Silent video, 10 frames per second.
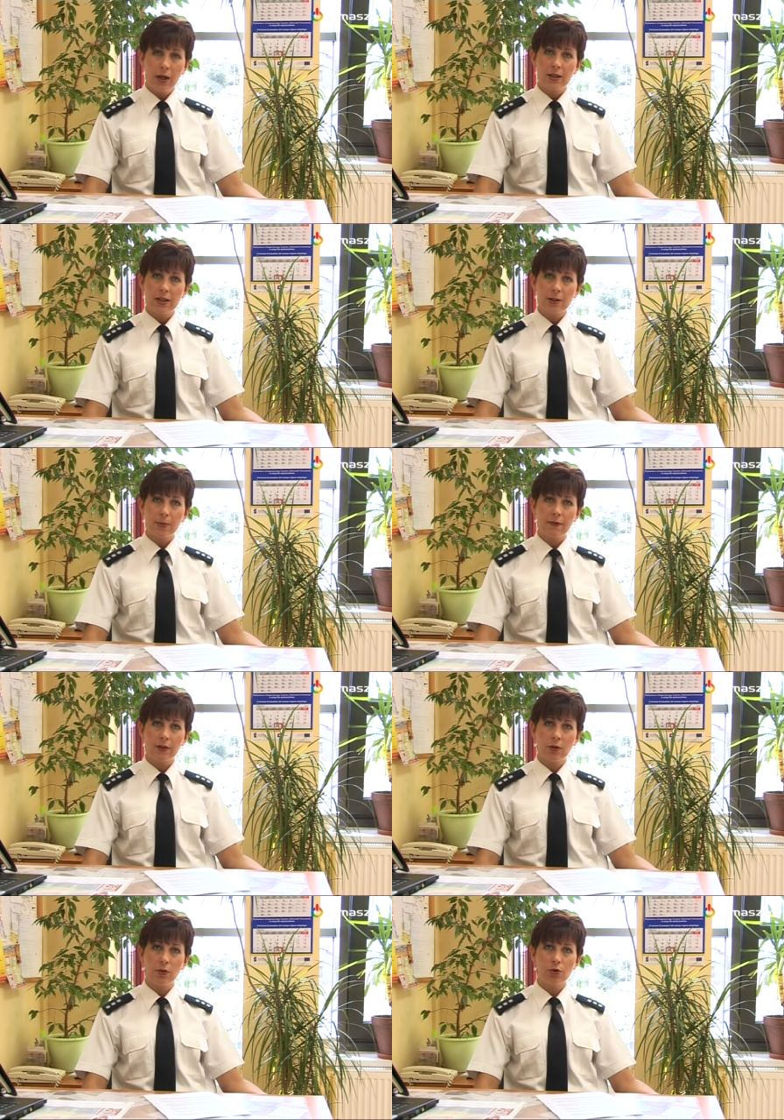Za
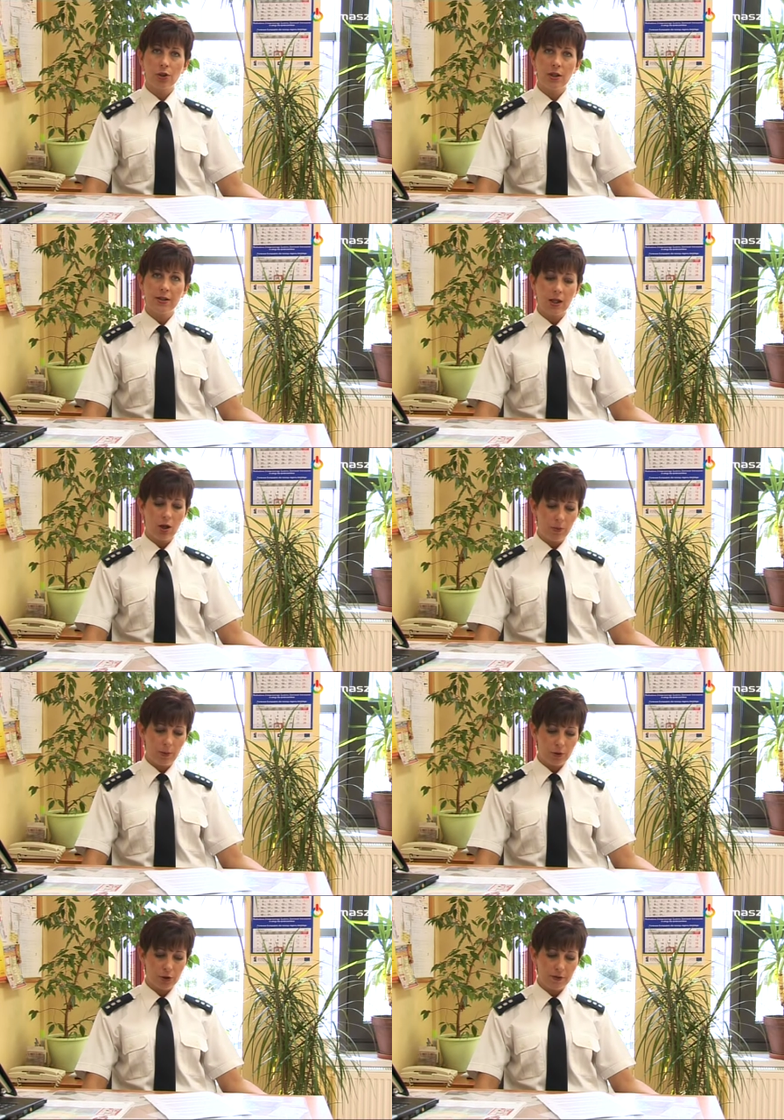sprawcą ruszyli znajomi
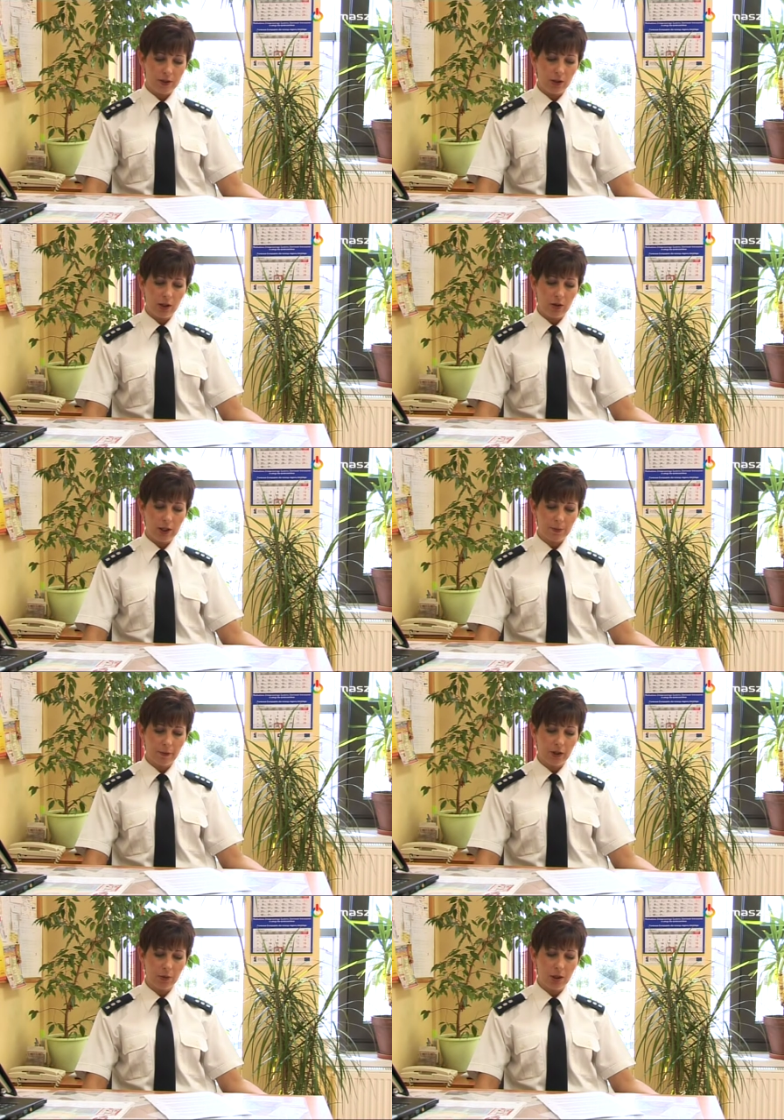pokrzywdzonej oraz
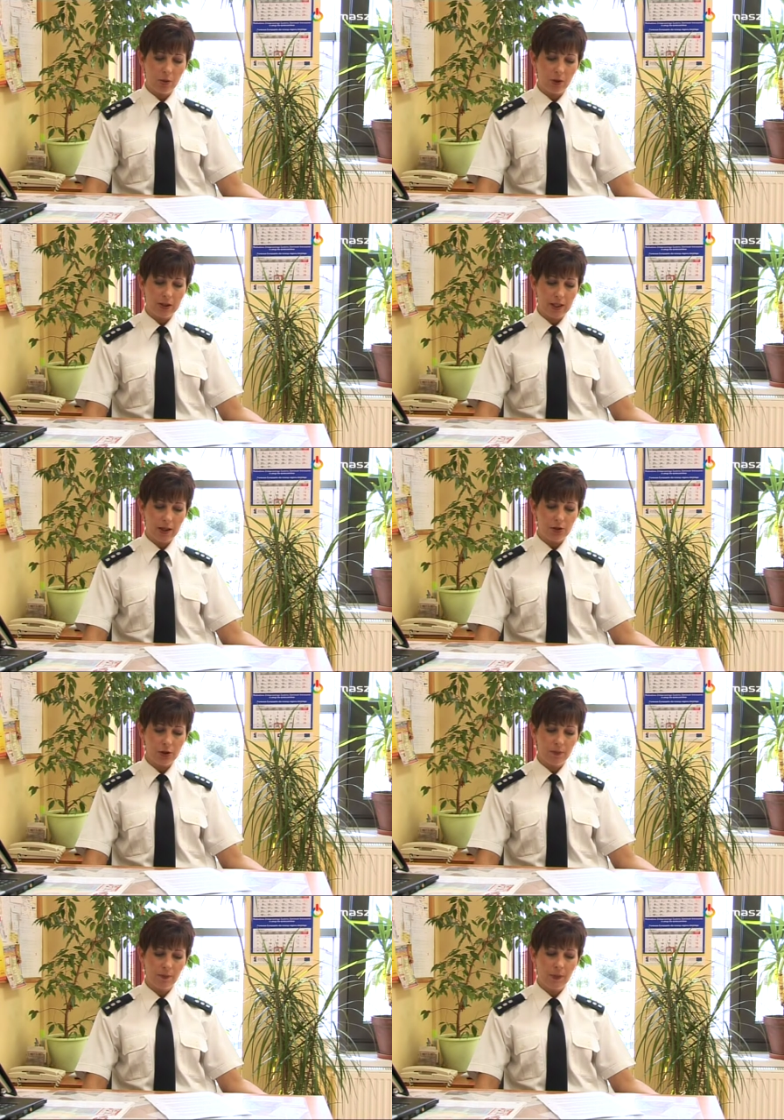powiadomieni policjanci.